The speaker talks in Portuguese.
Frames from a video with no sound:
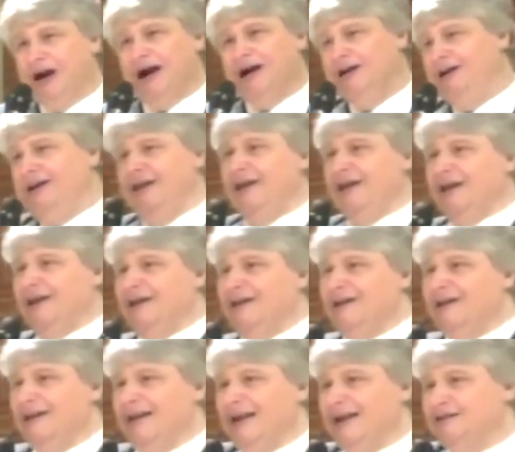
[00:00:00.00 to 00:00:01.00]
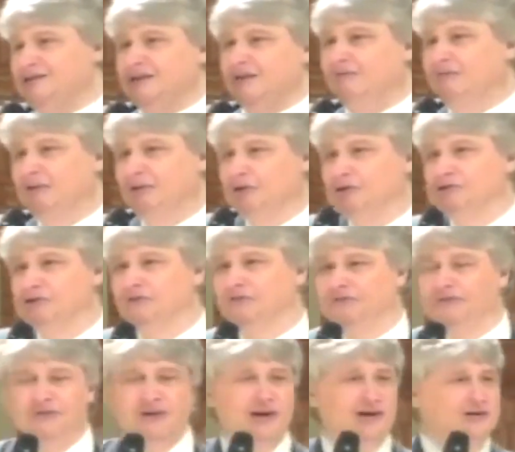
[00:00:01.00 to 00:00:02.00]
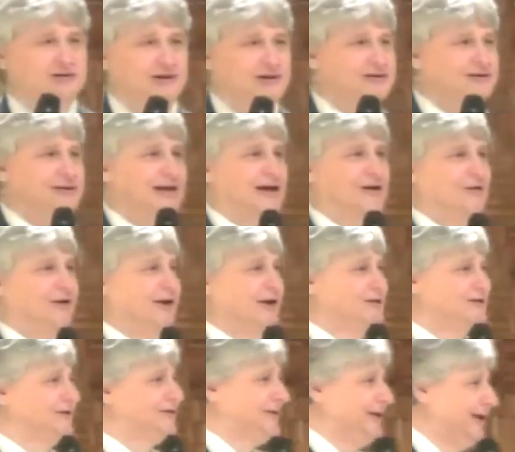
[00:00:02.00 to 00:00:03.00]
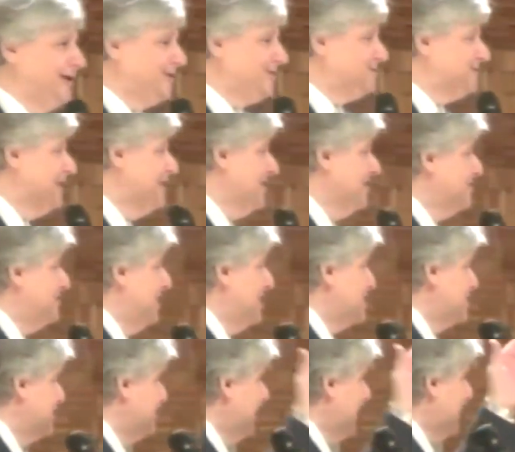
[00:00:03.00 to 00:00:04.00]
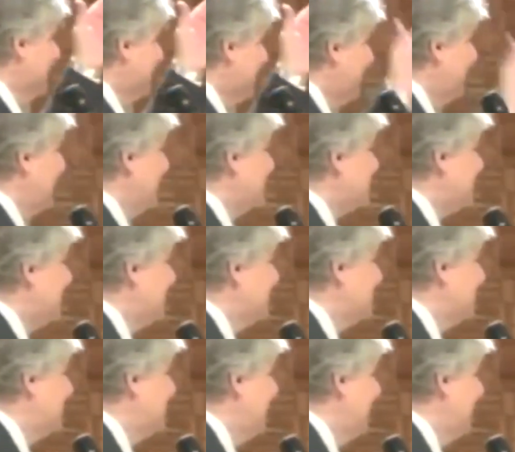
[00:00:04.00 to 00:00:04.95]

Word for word: cair essa filosofia diante da glória de Deus, diante da intervenção de